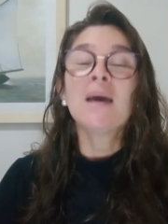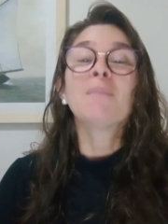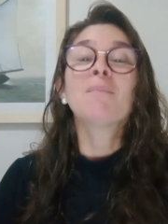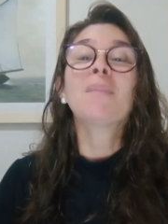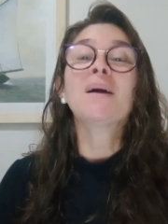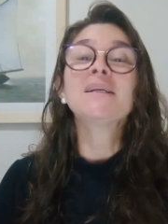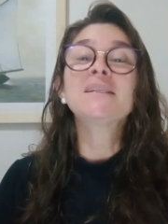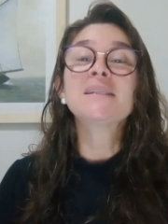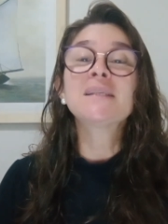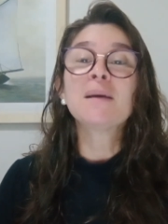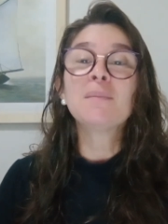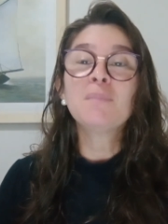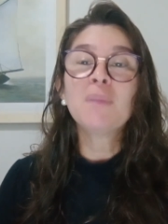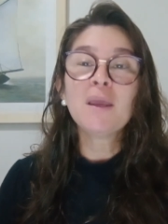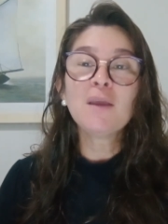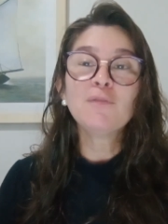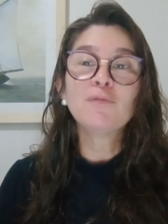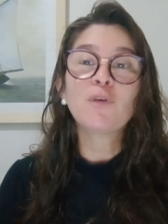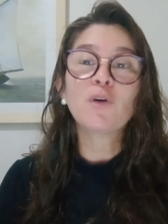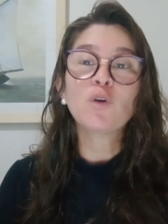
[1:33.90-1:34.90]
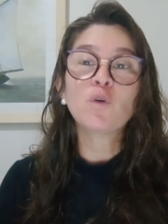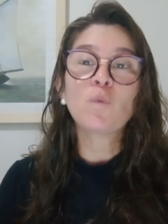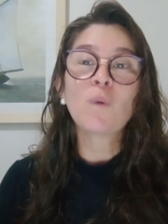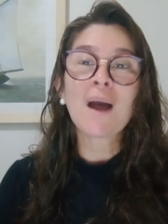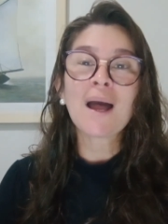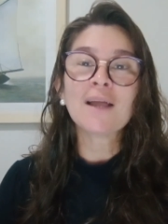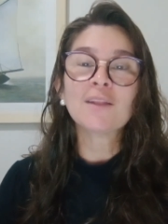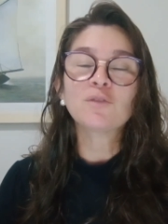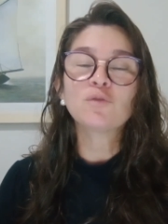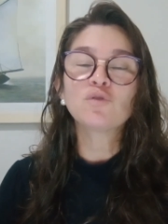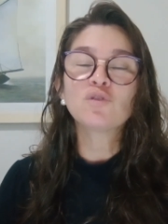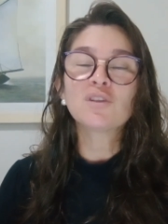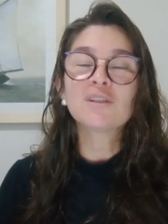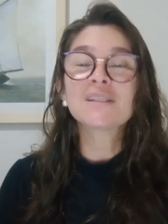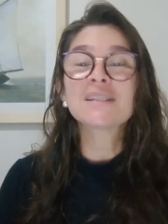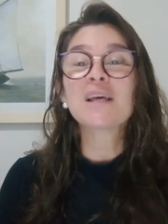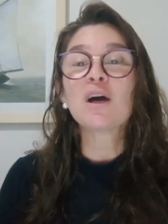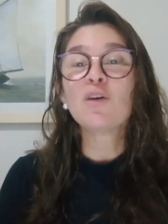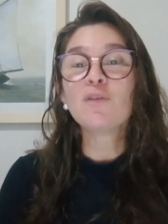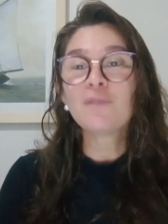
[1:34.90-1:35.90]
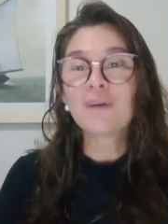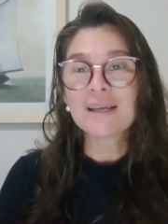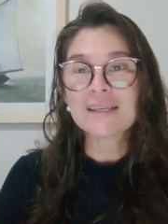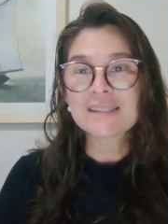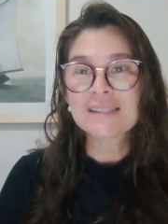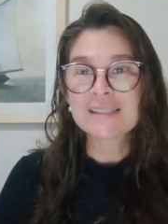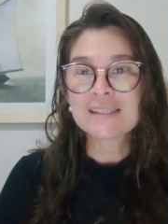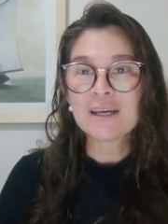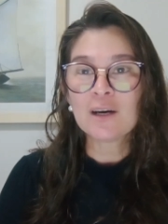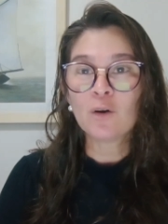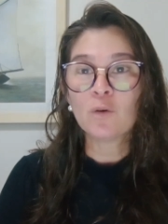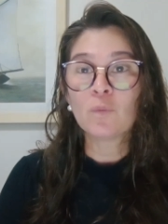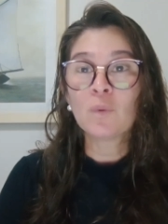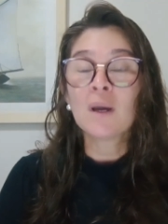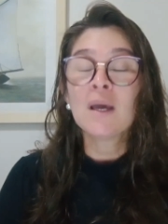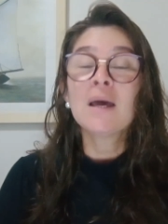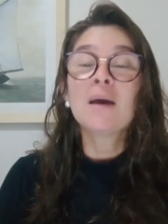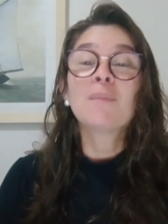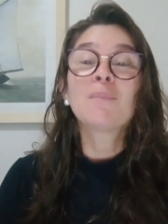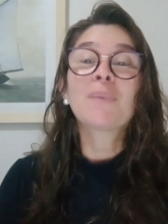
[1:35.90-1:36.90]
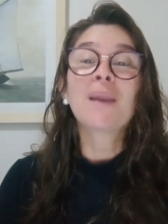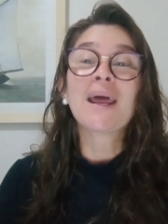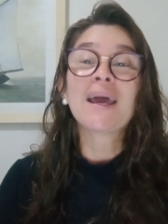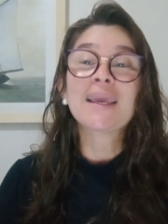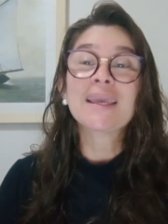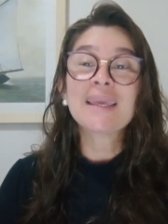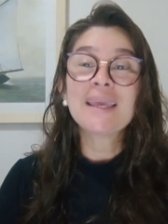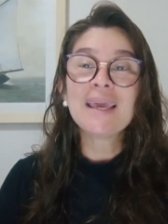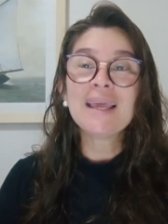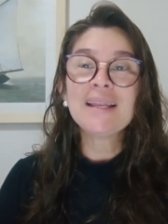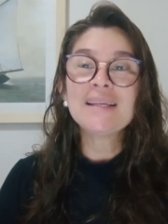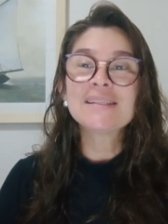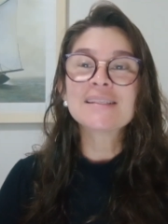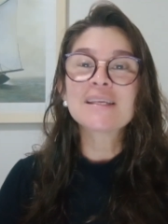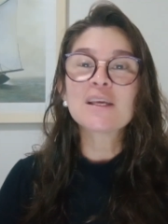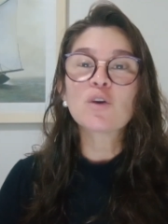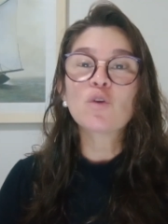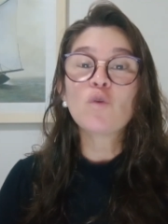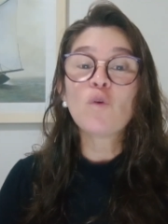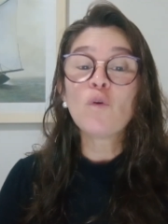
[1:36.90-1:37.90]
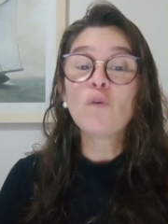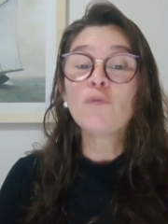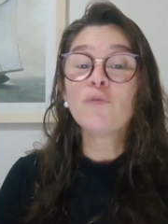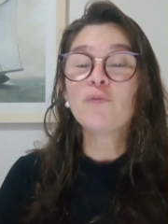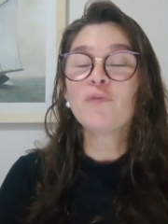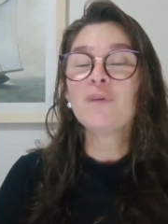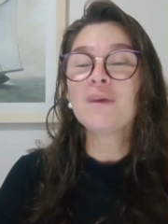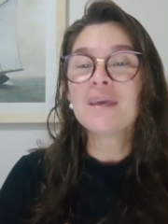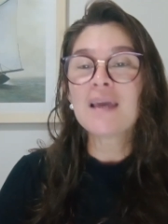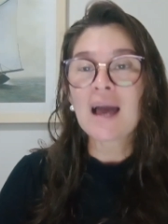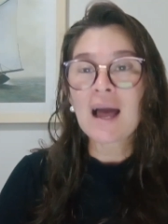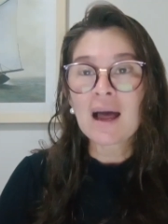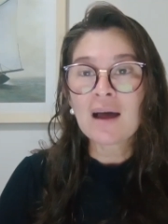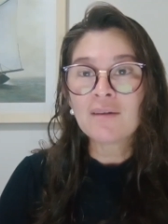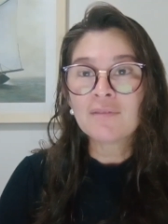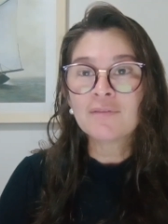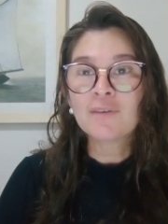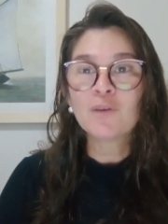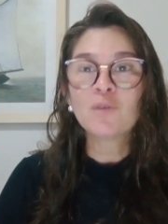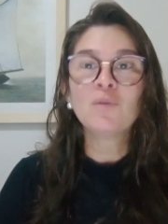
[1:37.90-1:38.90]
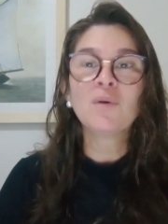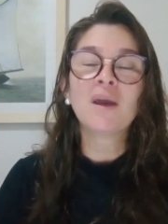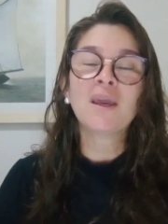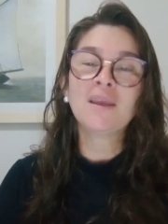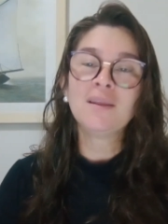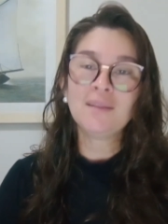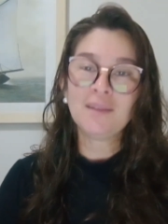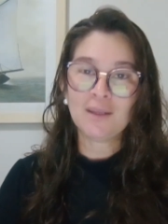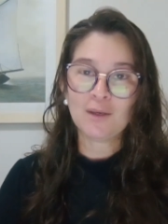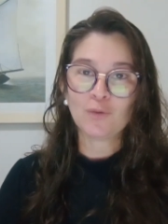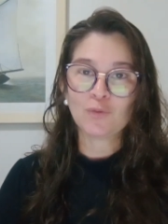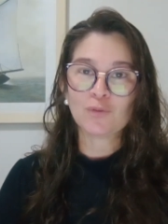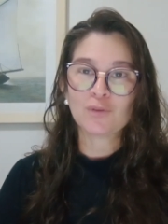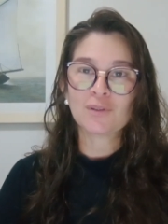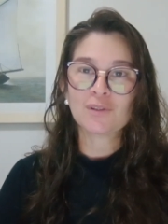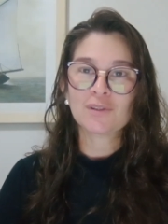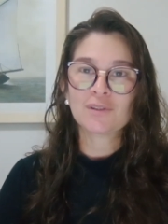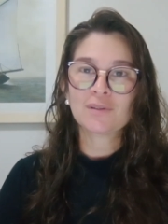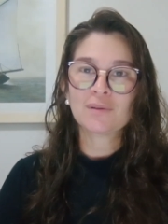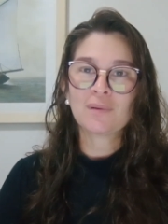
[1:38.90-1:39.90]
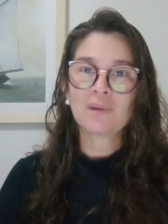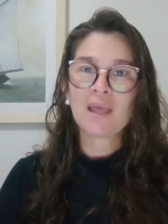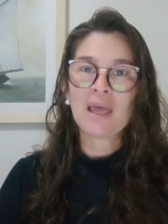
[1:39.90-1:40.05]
mas também foi um ato de salvação para aqueles que confiavam em Deus.